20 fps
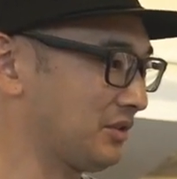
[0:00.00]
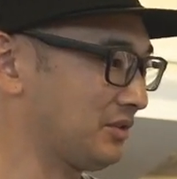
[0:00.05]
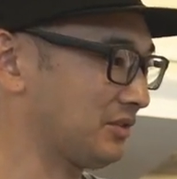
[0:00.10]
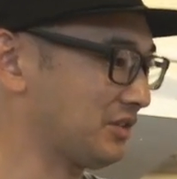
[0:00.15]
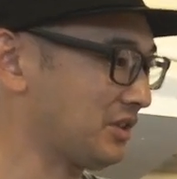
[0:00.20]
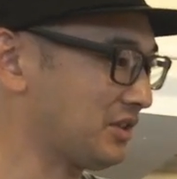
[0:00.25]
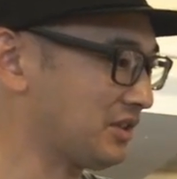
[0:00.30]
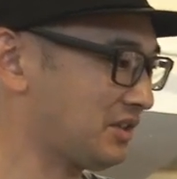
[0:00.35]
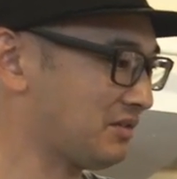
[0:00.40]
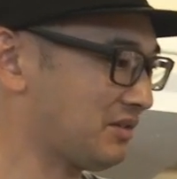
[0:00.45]

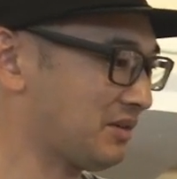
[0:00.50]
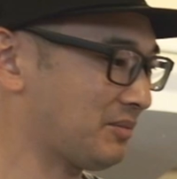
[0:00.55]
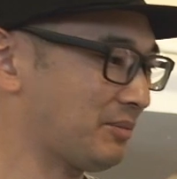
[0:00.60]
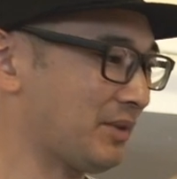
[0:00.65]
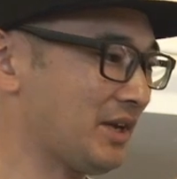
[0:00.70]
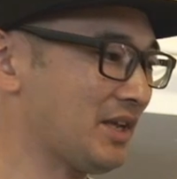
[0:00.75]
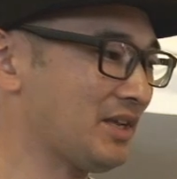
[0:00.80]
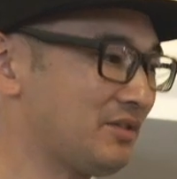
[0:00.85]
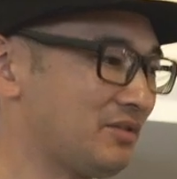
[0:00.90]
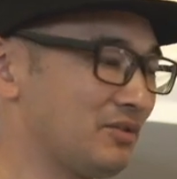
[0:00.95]
最近は
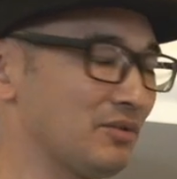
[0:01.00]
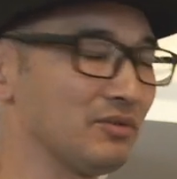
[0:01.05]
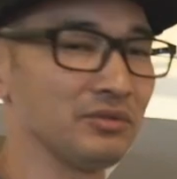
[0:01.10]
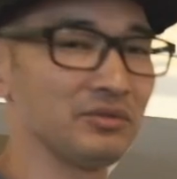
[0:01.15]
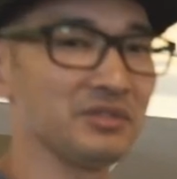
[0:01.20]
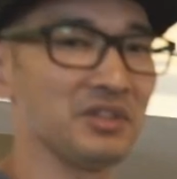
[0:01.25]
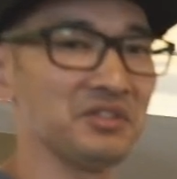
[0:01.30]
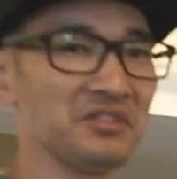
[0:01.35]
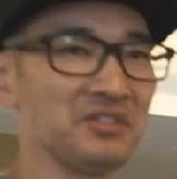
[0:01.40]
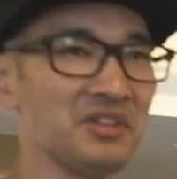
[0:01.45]
バイクを売っ
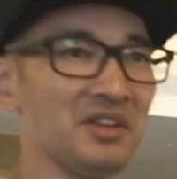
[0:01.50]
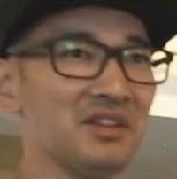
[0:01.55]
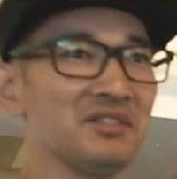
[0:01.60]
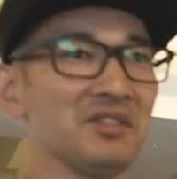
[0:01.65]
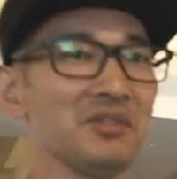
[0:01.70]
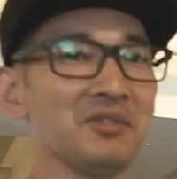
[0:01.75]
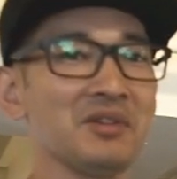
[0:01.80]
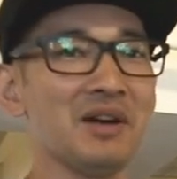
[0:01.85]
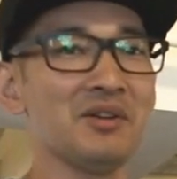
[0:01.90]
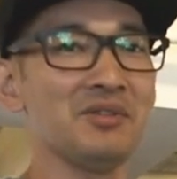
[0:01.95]
て自転
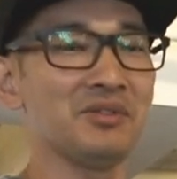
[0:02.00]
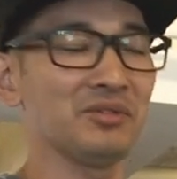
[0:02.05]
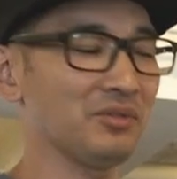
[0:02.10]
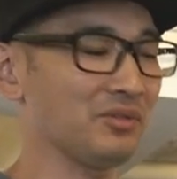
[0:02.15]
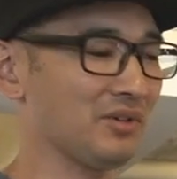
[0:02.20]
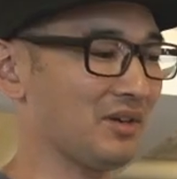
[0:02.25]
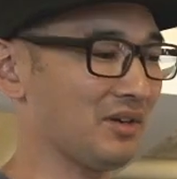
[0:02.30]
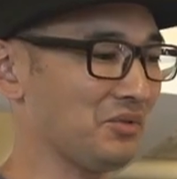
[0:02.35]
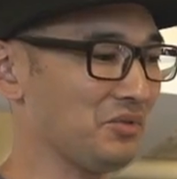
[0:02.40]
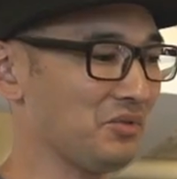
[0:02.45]
車を買う
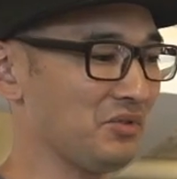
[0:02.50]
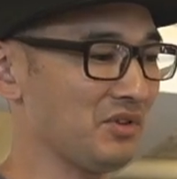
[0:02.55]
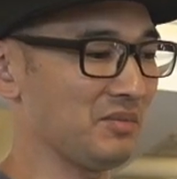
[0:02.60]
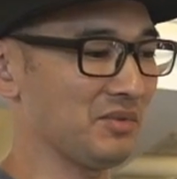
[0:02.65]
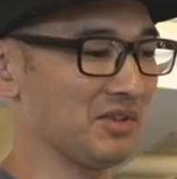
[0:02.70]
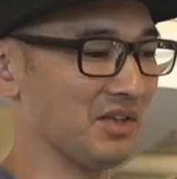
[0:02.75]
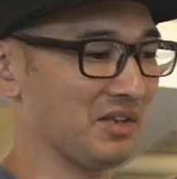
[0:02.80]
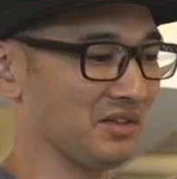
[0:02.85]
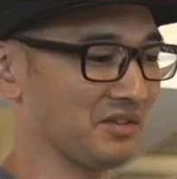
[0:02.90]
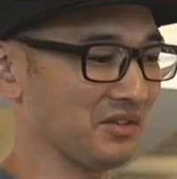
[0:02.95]
人が多いみ
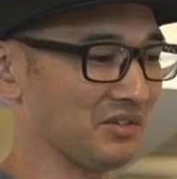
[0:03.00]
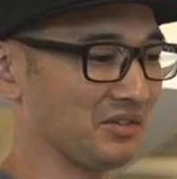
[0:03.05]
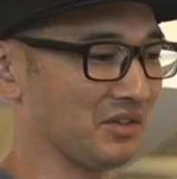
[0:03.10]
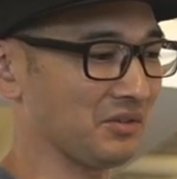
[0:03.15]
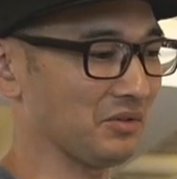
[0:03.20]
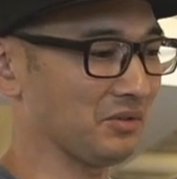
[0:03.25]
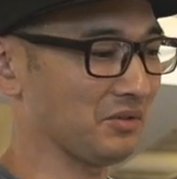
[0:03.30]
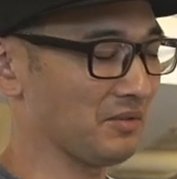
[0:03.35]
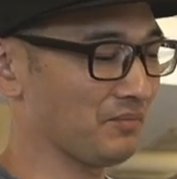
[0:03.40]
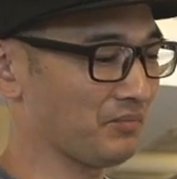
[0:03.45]
たいなんですけ
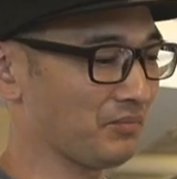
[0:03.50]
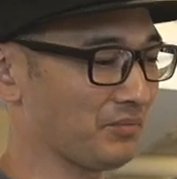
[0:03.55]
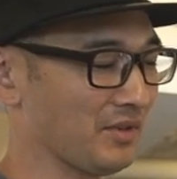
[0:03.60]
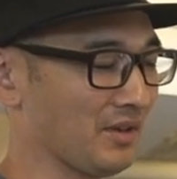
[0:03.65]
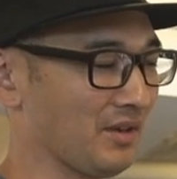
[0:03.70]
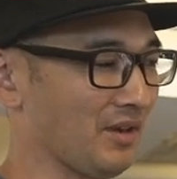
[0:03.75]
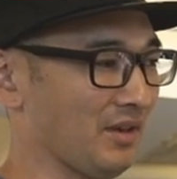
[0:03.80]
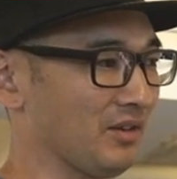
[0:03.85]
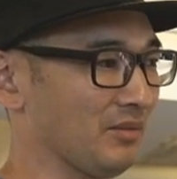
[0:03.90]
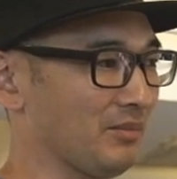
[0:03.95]
ど
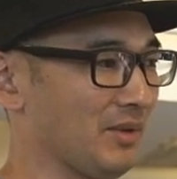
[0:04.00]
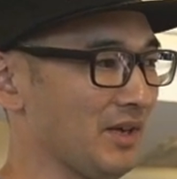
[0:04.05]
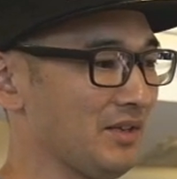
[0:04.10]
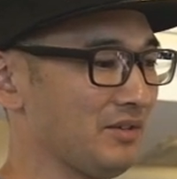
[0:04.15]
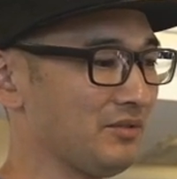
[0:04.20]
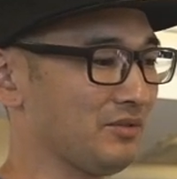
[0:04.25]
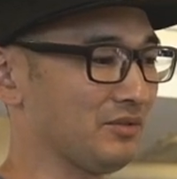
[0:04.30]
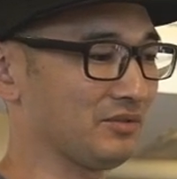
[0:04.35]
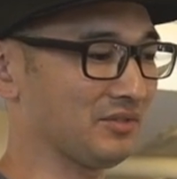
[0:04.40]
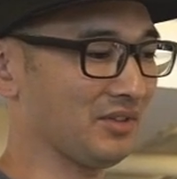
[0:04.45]

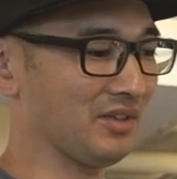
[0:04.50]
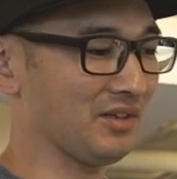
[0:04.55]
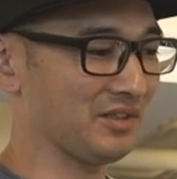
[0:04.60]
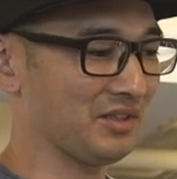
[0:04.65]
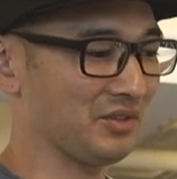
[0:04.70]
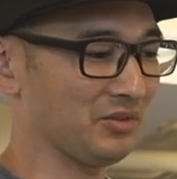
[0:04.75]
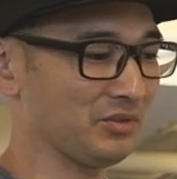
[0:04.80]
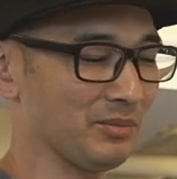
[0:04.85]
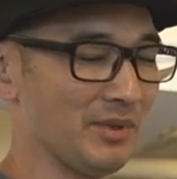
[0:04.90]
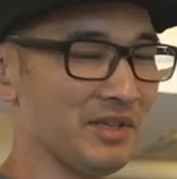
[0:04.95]
バイク売ったら
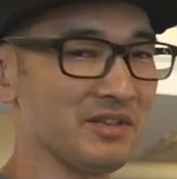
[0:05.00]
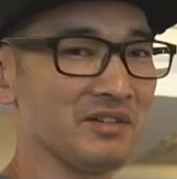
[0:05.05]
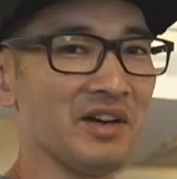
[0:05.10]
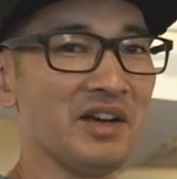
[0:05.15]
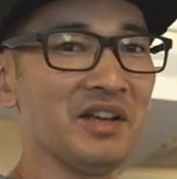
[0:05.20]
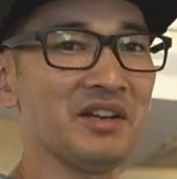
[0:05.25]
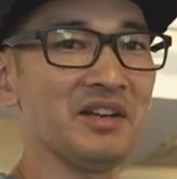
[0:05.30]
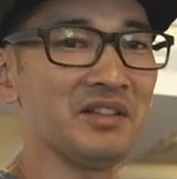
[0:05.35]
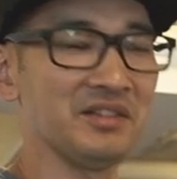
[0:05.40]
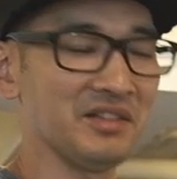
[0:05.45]
二度とバイク
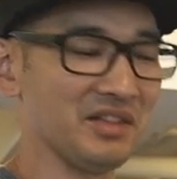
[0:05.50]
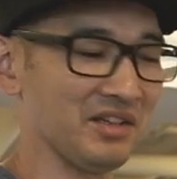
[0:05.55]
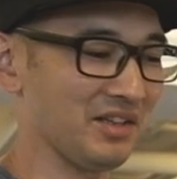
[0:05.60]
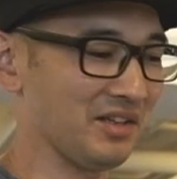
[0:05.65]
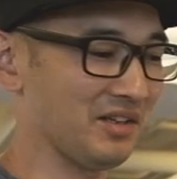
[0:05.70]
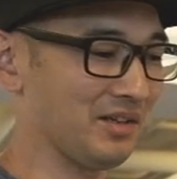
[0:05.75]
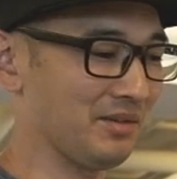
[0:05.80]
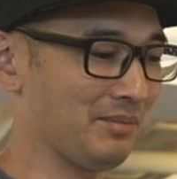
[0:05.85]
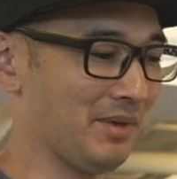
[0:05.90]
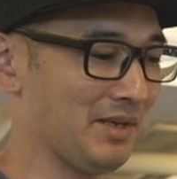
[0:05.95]
買えないんで
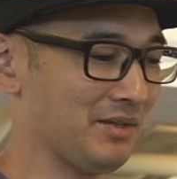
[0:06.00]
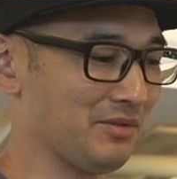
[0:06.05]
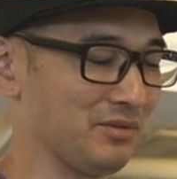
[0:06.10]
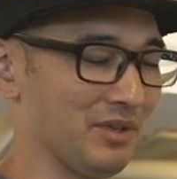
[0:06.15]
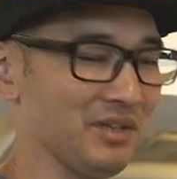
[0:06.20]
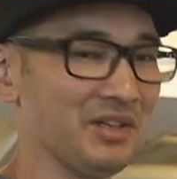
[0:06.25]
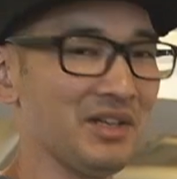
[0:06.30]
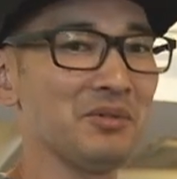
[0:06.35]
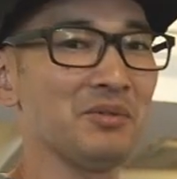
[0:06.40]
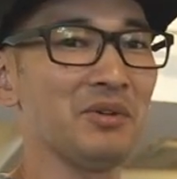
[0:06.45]
バイク売
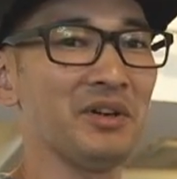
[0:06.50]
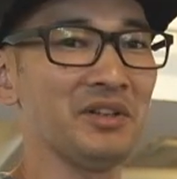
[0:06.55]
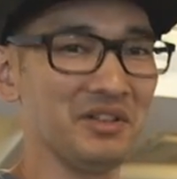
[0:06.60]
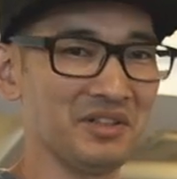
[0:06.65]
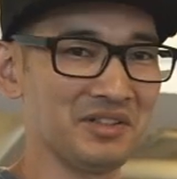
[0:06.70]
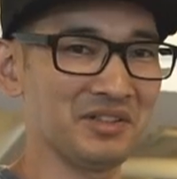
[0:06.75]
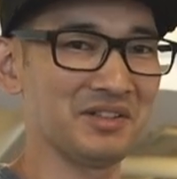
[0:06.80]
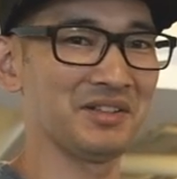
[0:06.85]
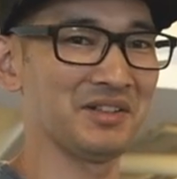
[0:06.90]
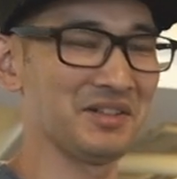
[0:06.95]
らない方がいいで
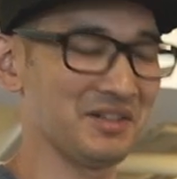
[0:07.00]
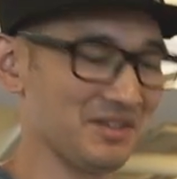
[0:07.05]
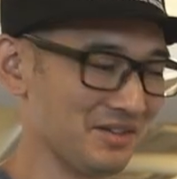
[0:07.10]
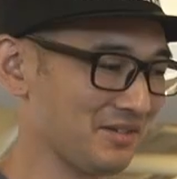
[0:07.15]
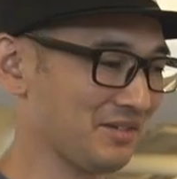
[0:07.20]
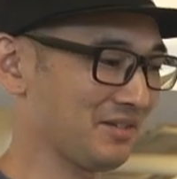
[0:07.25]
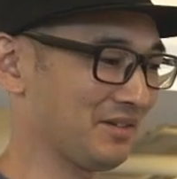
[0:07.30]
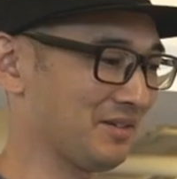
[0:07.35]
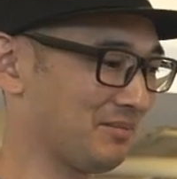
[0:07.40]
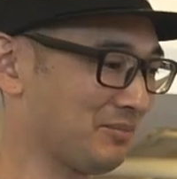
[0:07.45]
す
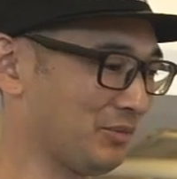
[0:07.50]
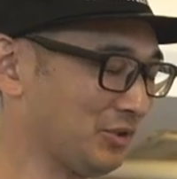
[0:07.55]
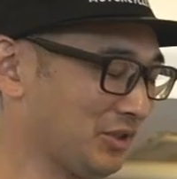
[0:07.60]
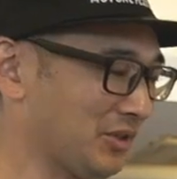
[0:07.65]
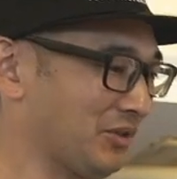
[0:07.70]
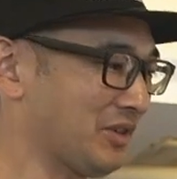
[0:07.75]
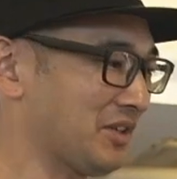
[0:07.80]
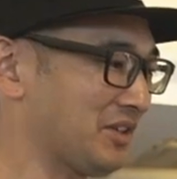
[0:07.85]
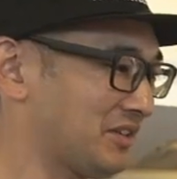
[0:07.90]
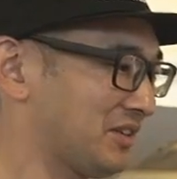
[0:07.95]
持って
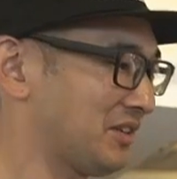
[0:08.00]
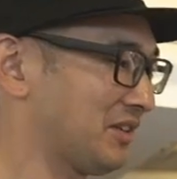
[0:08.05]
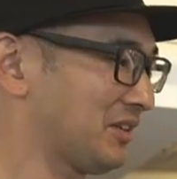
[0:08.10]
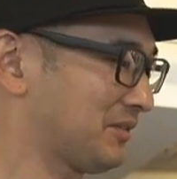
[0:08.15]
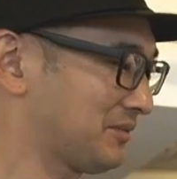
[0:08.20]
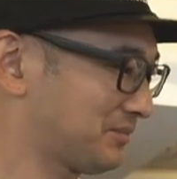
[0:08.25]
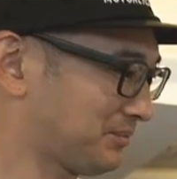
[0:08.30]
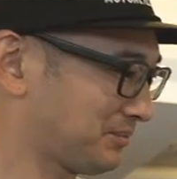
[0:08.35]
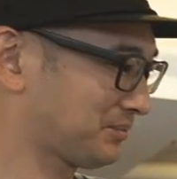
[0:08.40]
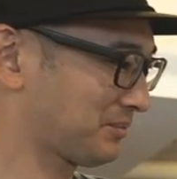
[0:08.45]
た方がいいで
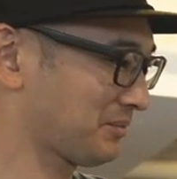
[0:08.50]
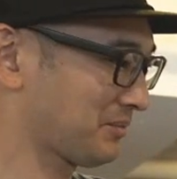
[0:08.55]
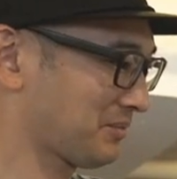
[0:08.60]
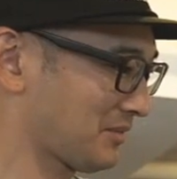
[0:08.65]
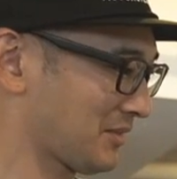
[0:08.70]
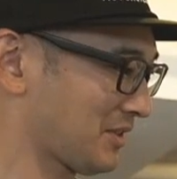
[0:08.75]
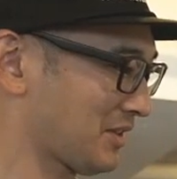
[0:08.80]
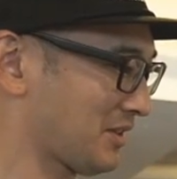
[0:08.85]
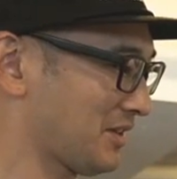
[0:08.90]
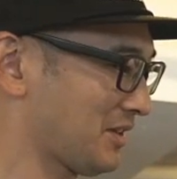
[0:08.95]

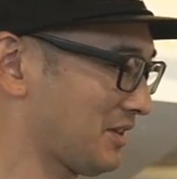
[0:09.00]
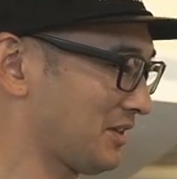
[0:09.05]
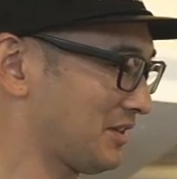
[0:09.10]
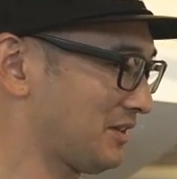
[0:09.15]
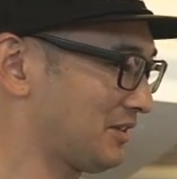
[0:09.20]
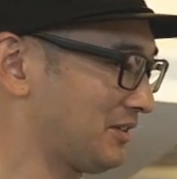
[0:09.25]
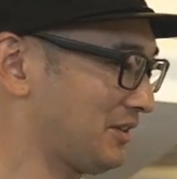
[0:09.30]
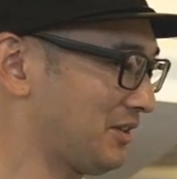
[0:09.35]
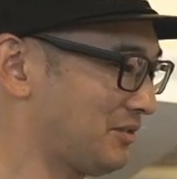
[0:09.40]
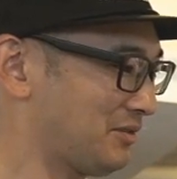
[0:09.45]

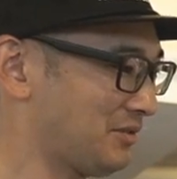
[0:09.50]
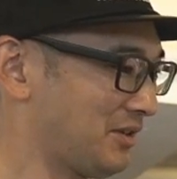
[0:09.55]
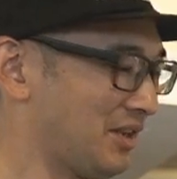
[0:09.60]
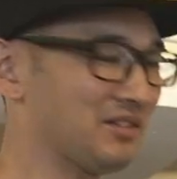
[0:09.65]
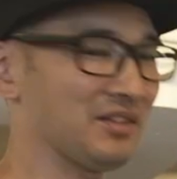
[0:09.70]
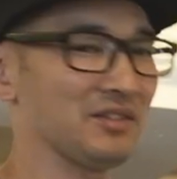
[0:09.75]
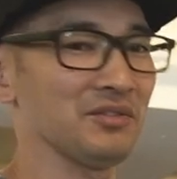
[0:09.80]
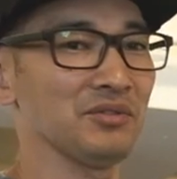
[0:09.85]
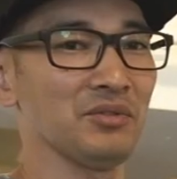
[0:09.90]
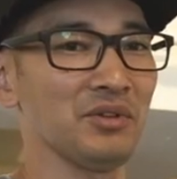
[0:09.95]
すっていう連
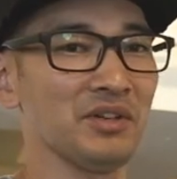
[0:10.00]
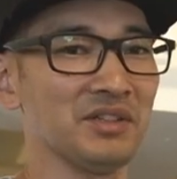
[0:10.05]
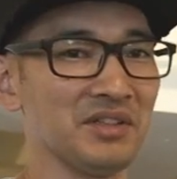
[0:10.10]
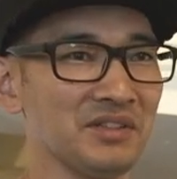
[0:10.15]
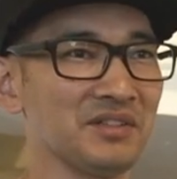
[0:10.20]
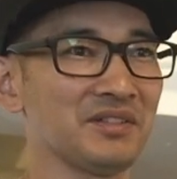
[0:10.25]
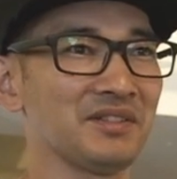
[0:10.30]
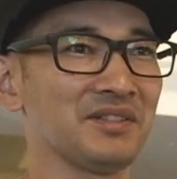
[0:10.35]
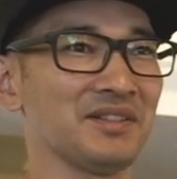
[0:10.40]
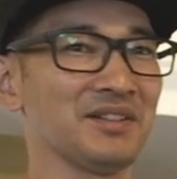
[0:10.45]
鎖の紹介で
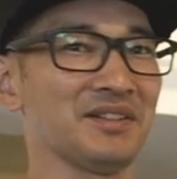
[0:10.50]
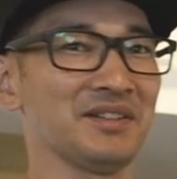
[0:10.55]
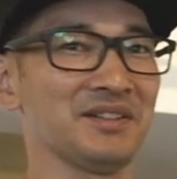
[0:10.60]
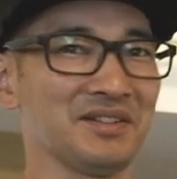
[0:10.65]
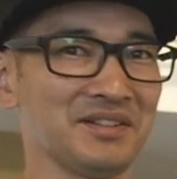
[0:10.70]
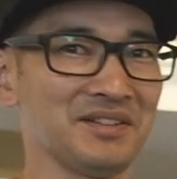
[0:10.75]
す